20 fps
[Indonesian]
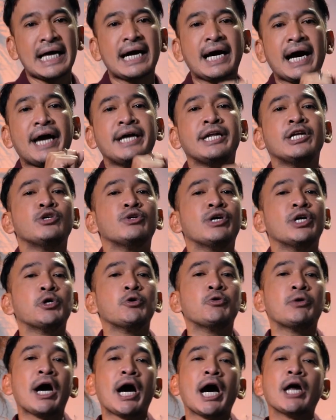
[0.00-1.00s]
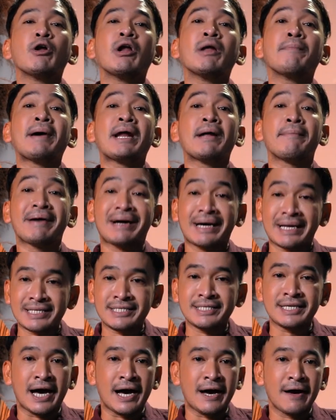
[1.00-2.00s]
Tangga ini juga digunakan oleh para
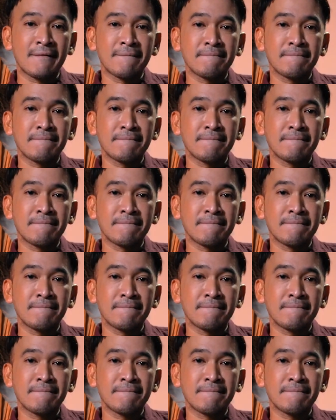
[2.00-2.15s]
pekerja.